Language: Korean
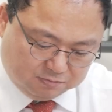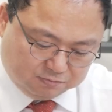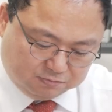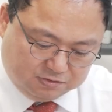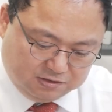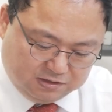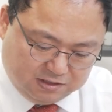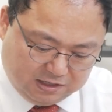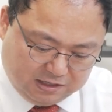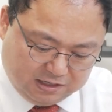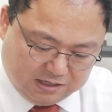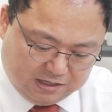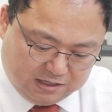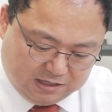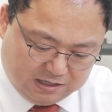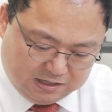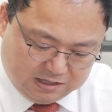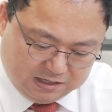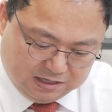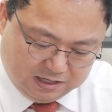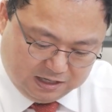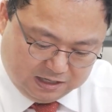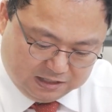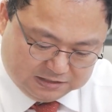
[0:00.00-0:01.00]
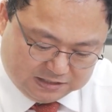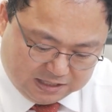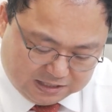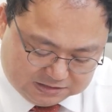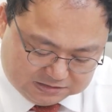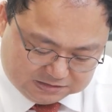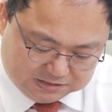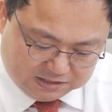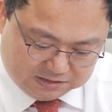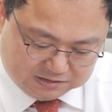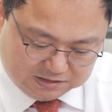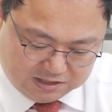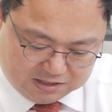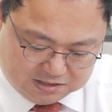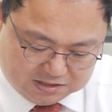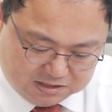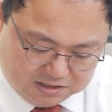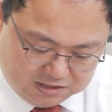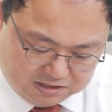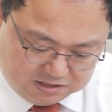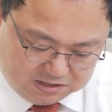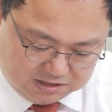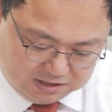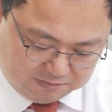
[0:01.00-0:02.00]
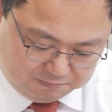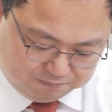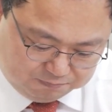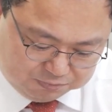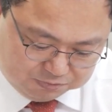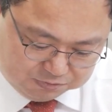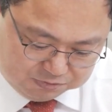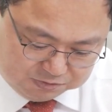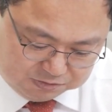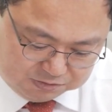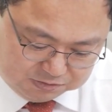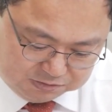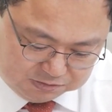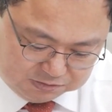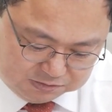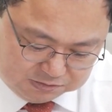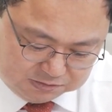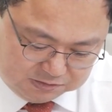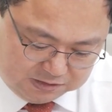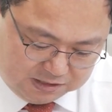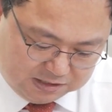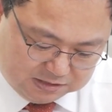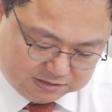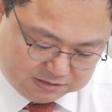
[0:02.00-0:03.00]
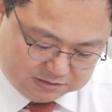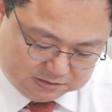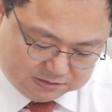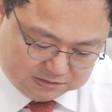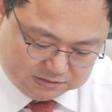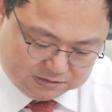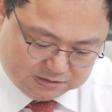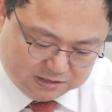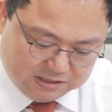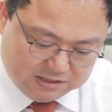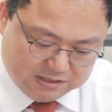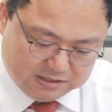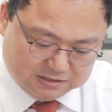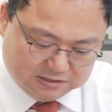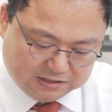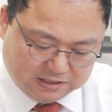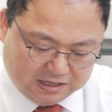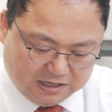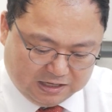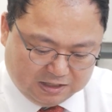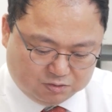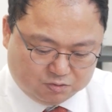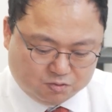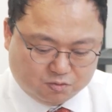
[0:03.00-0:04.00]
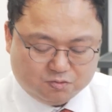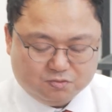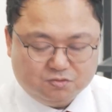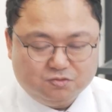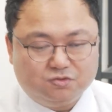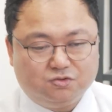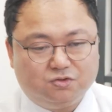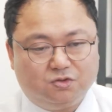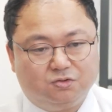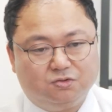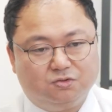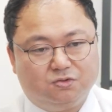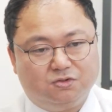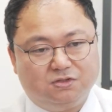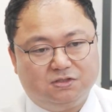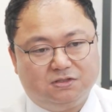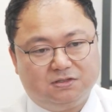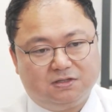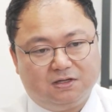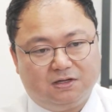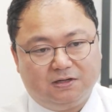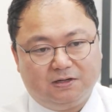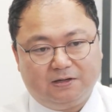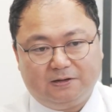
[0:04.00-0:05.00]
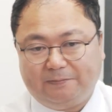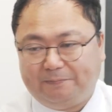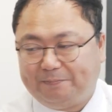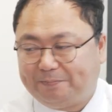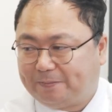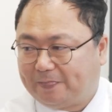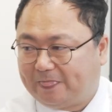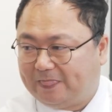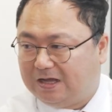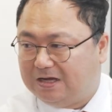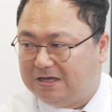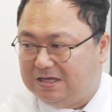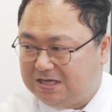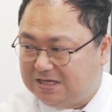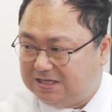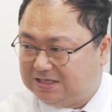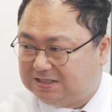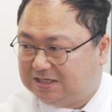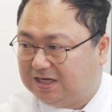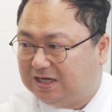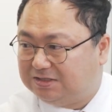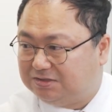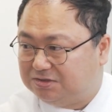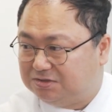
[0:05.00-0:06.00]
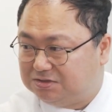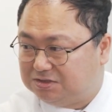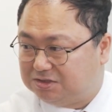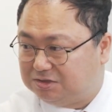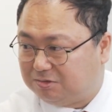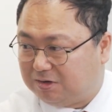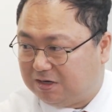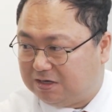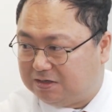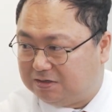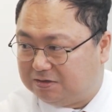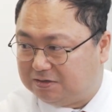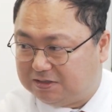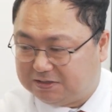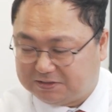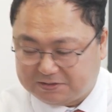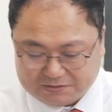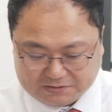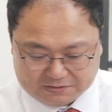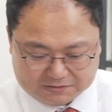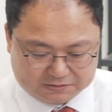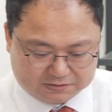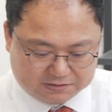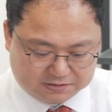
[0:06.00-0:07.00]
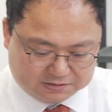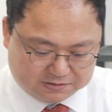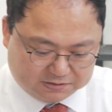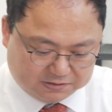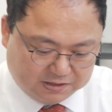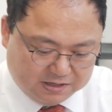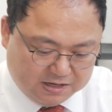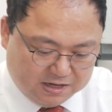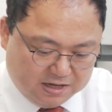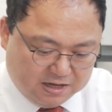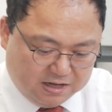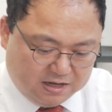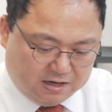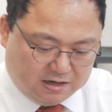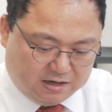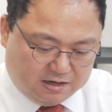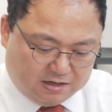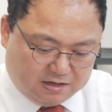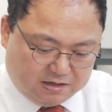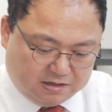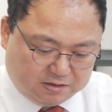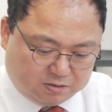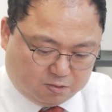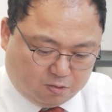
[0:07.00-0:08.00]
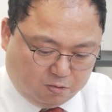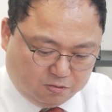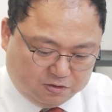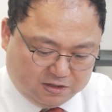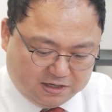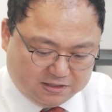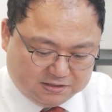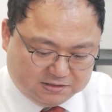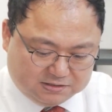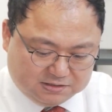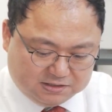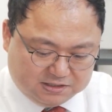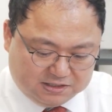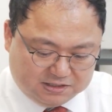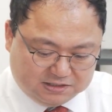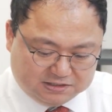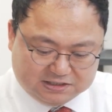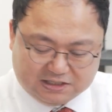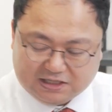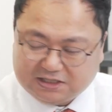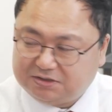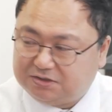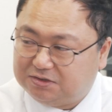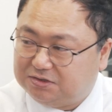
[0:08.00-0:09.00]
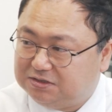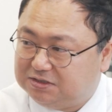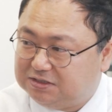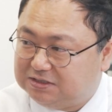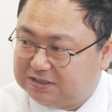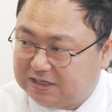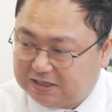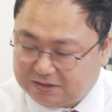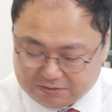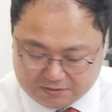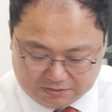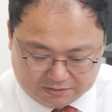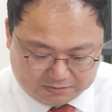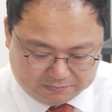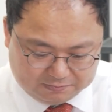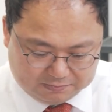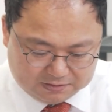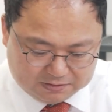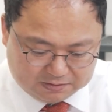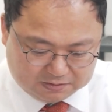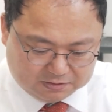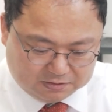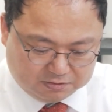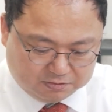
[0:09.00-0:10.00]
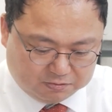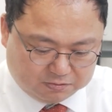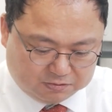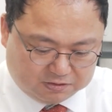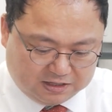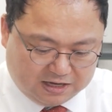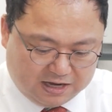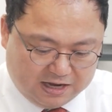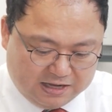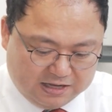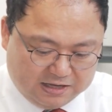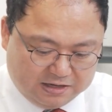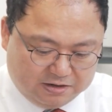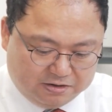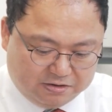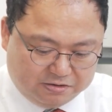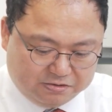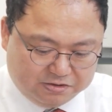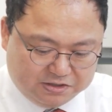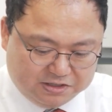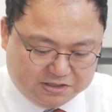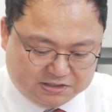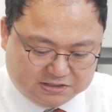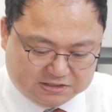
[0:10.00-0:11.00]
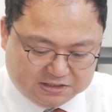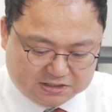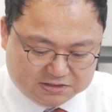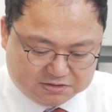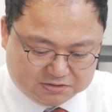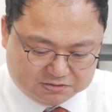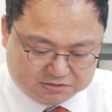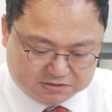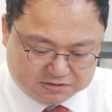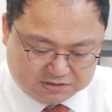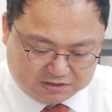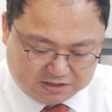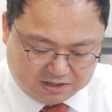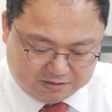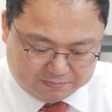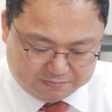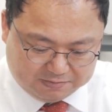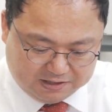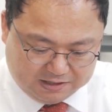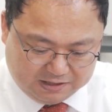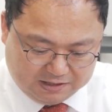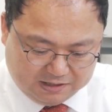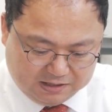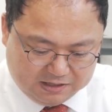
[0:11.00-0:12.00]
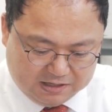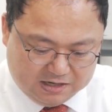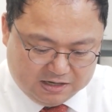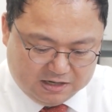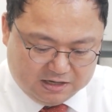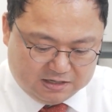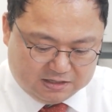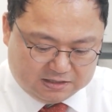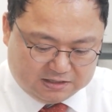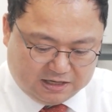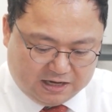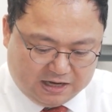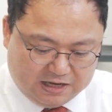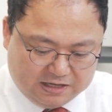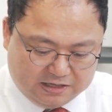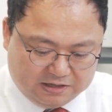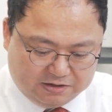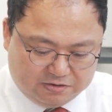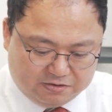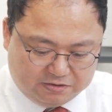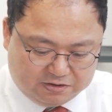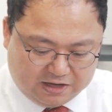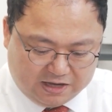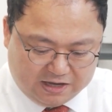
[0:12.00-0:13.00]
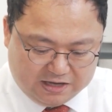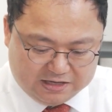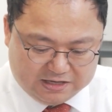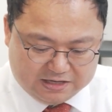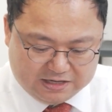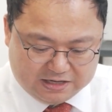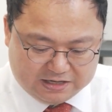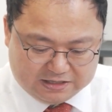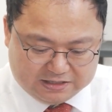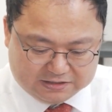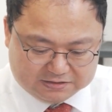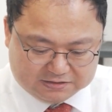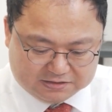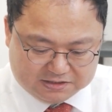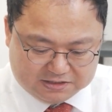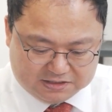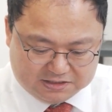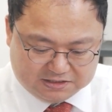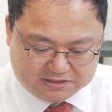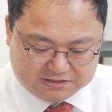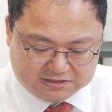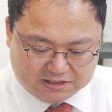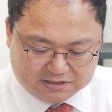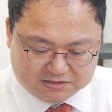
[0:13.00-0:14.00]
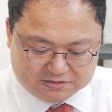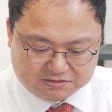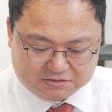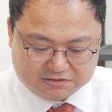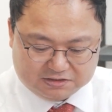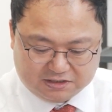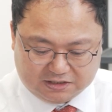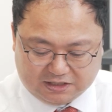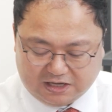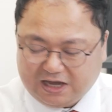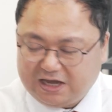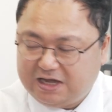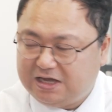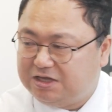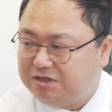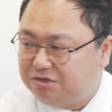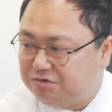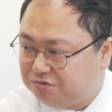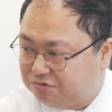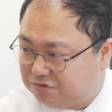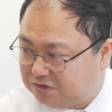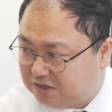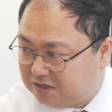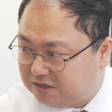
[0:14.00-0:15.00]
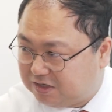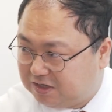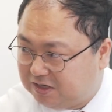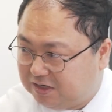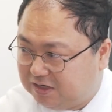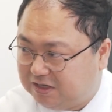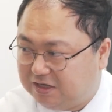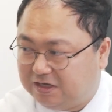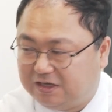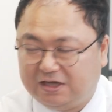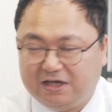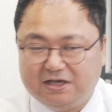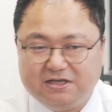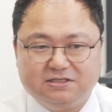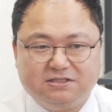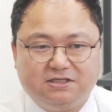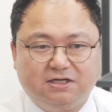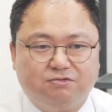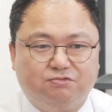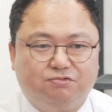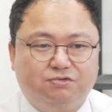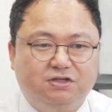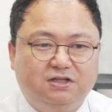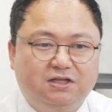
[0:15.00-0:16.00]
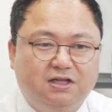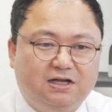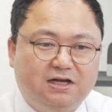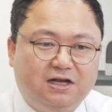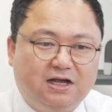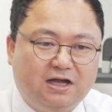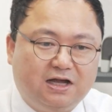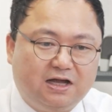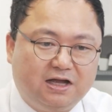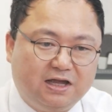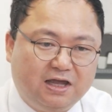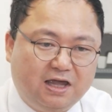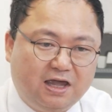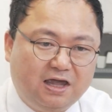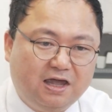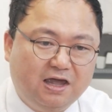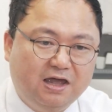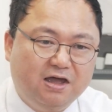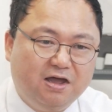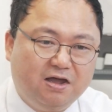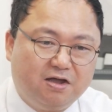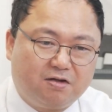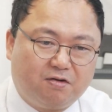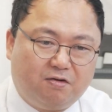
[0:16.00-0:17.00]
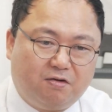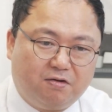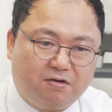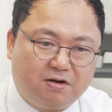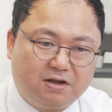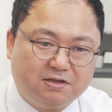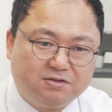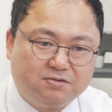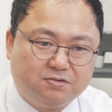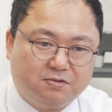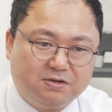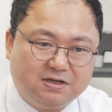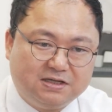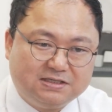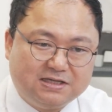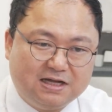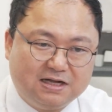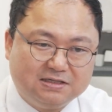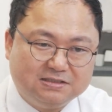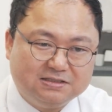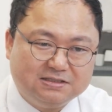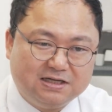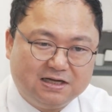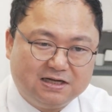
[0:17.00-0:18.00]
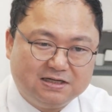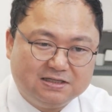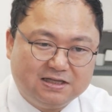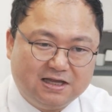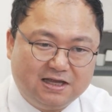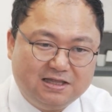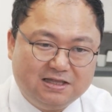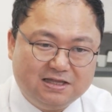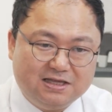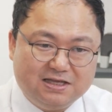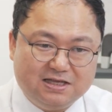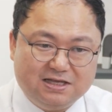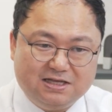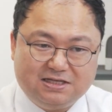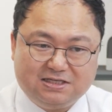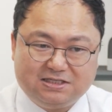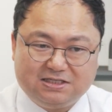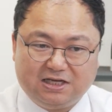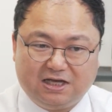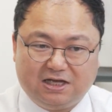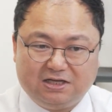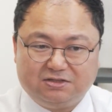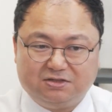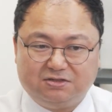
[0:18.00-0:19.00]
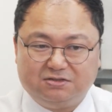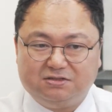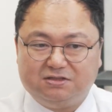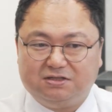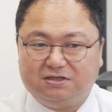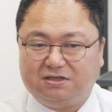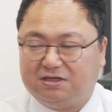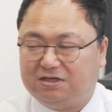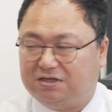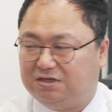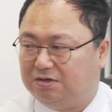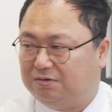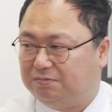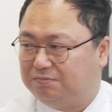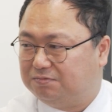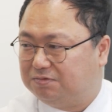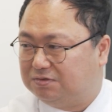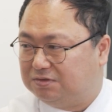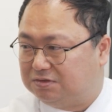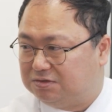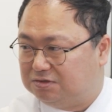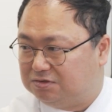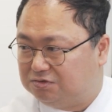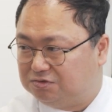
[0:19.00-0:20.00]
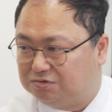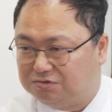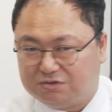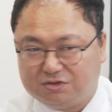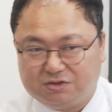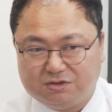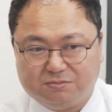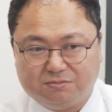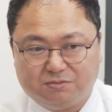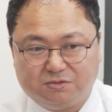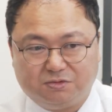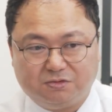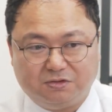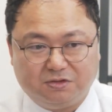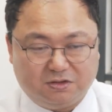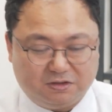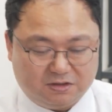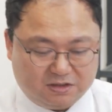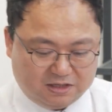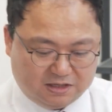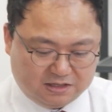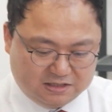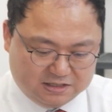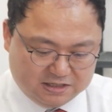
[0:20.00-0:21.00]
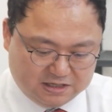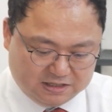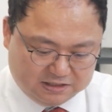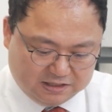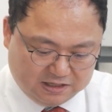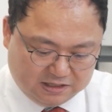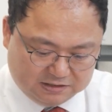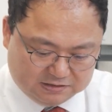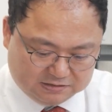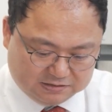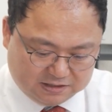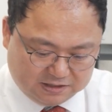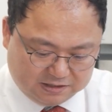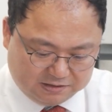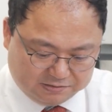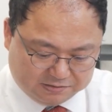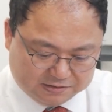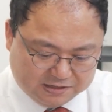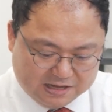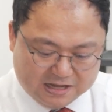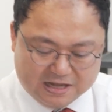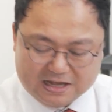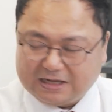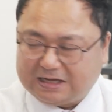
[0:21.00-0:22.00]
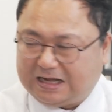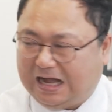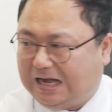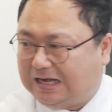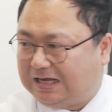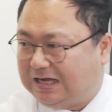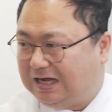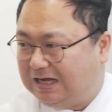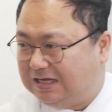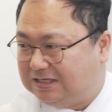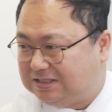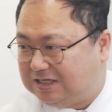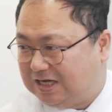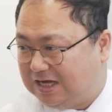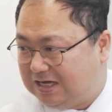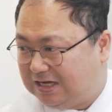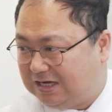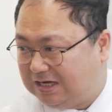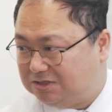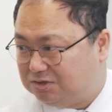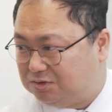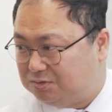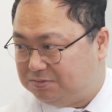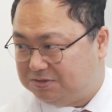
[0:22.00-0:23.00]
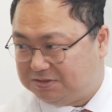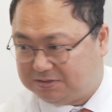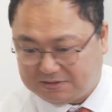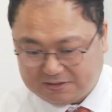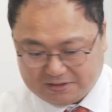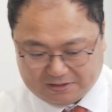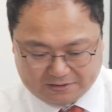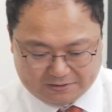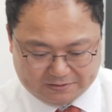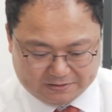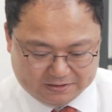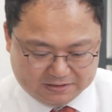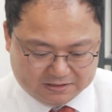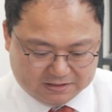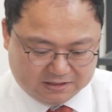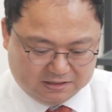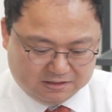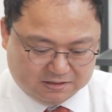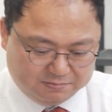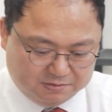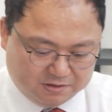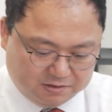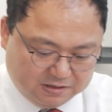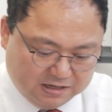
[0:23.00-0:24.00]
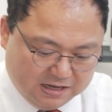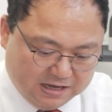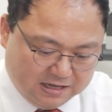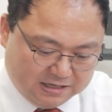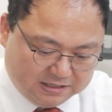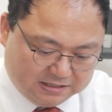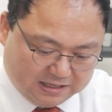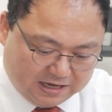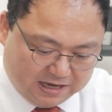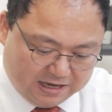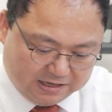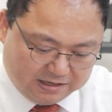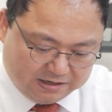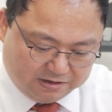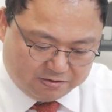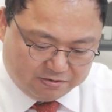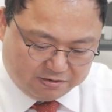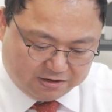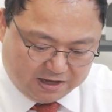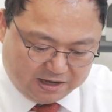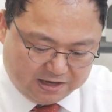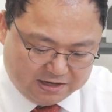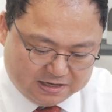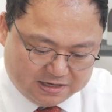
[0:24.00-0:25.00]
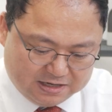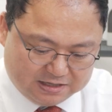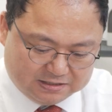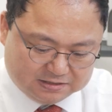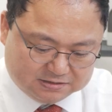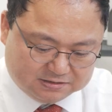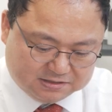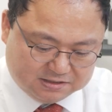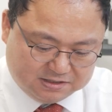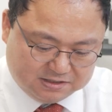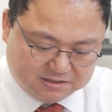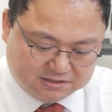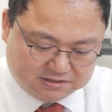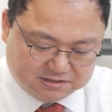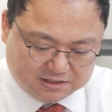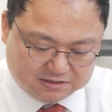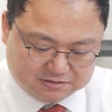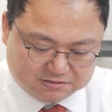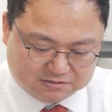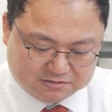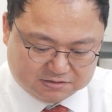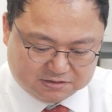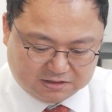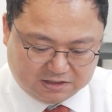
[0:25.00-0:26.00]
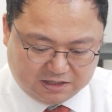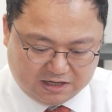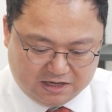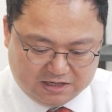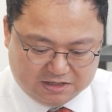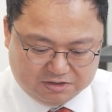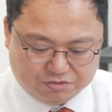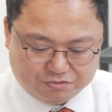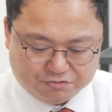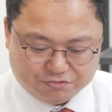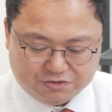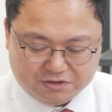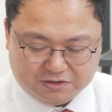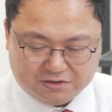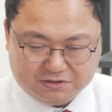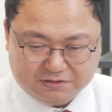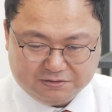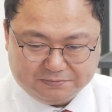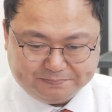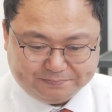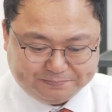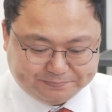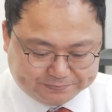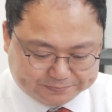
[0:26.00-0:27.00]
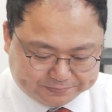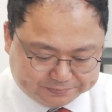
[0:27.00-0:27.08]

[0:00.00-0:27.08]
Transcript: 우리나라에 상장된 ETF들은 한 네 종류 정도 있어요. 네. 2차 전지 관련해서는. 그래서 아, 코덱스 2차 전지 산업, 네. 그리고 타이거 2차 전지 테마, 타이거 KRX 2차 전지 K 뉴딜. 네. 이게 이제 우리나라의 거래소에 상장된 2차 전지 기업들을 중심으로 이렇게 이야기하는데요. 각각의 차이가 좀 있어요. 음. 예를 들면 타이거 KRX 2차 전지 K 뉴딜은